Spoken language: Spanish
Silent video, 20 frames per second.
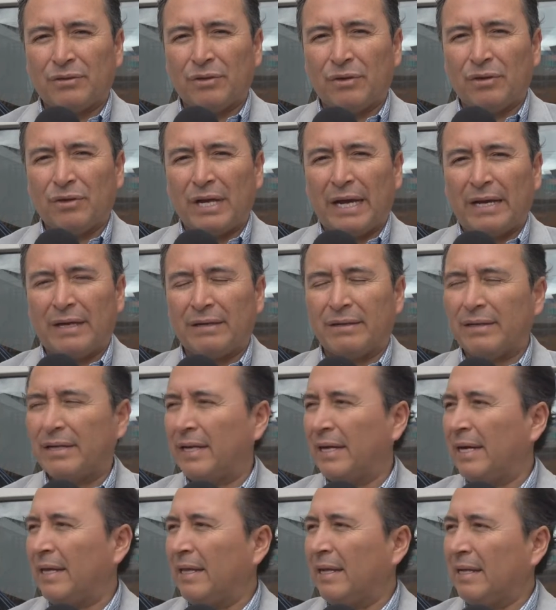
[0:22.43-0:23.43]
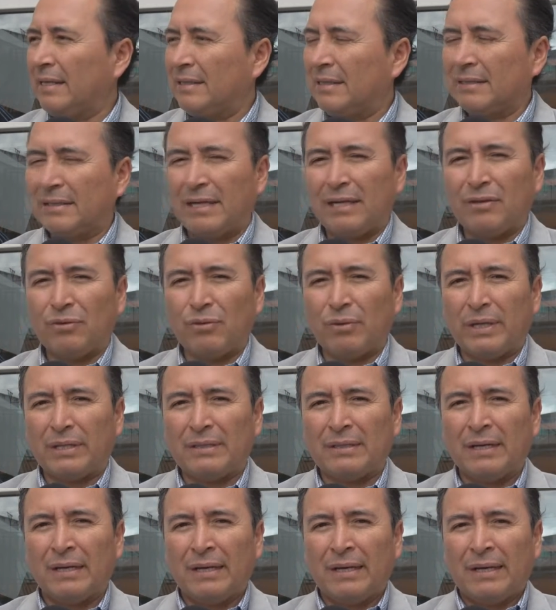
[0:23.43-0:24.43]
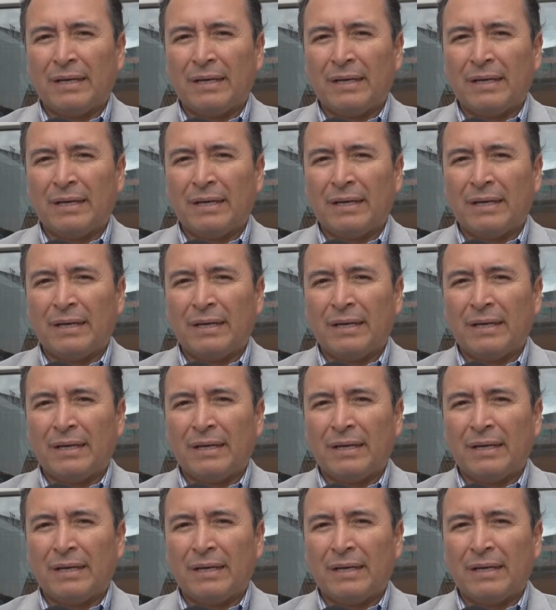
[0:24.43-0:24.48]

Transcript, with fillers: solo la entrega de las escrituras